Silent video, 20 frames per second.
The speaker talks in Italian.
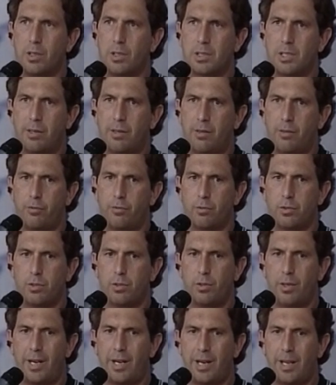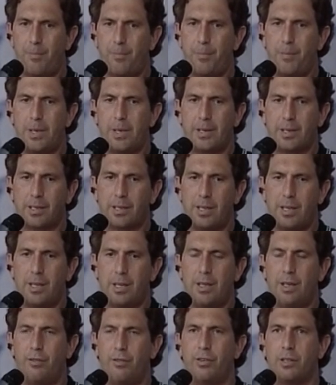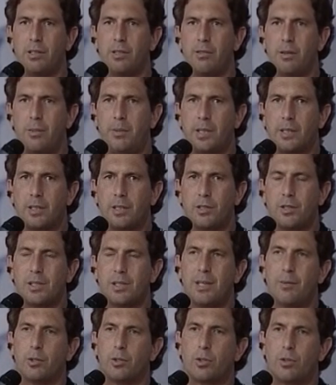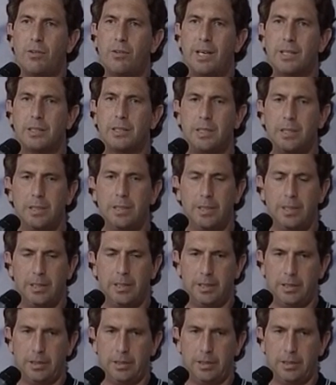iniziava a funzionare perché effettivamente ci siamo trovati